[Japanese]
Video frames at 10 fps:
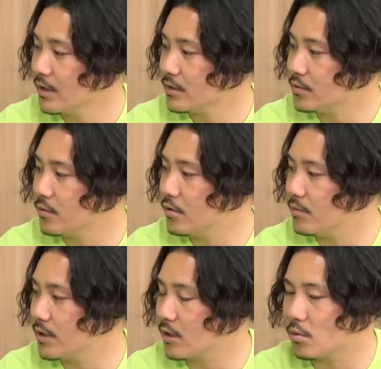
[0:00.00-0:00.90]
そういう意
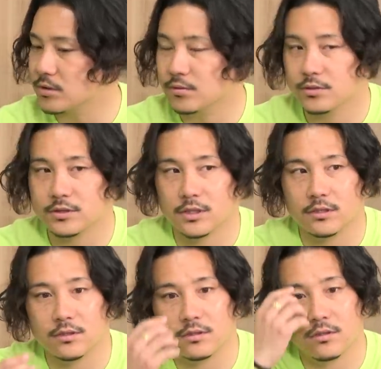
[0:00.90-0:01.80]
味ではこう佐藤さ
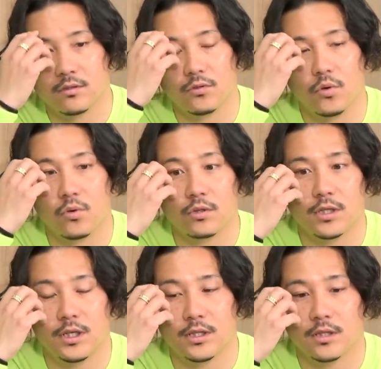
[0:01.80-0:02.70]
んの横で
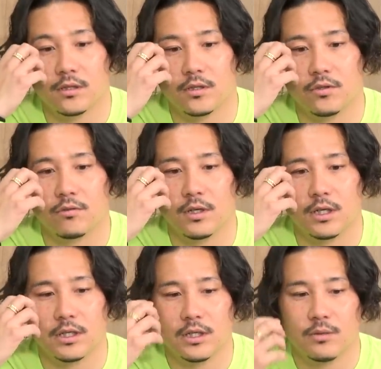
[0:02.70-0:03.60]
できたっていうの
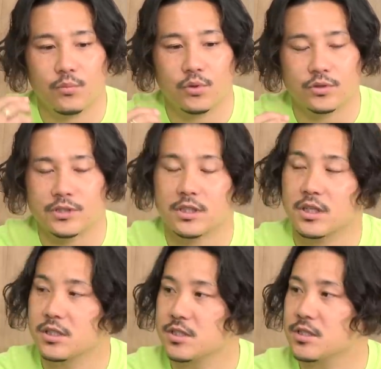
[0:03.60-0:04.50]
は僕の
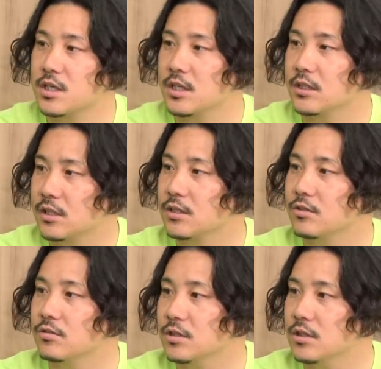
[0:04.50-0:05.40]
サッカー人生変えたなって
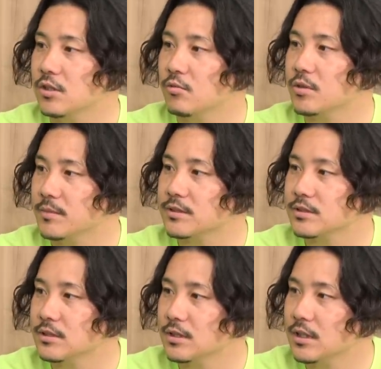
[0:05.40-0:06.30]
いうふうに思います、
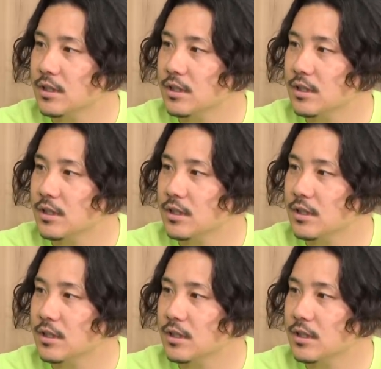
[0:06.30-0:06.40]
う